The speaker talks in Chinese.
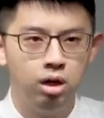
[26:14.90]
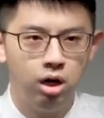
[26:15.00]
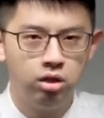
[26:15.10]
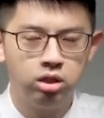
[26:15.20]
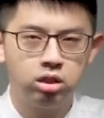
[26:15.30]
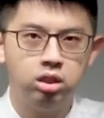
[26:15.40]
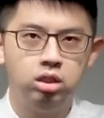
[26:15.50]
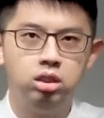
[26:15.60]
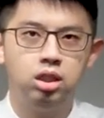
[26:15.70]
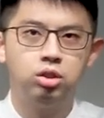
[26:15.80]
好像圣
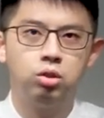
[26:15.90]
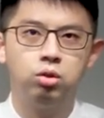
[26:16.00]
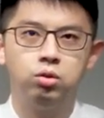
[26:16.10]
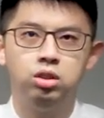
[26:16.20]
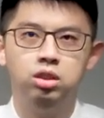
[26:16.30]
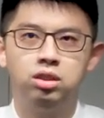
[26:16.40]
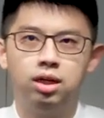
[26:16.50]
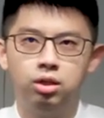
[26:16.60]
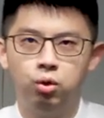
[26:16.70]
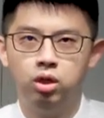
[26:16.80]
经当中有记
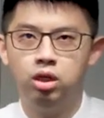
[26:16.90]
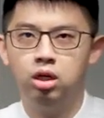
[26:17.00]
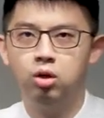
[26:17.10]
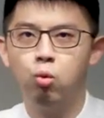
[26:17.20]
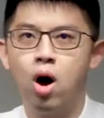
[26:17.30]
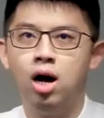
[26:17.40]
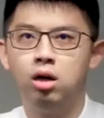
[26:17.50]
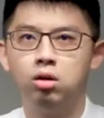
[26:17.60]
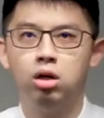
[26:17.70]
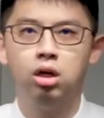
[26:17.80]
载，有一个王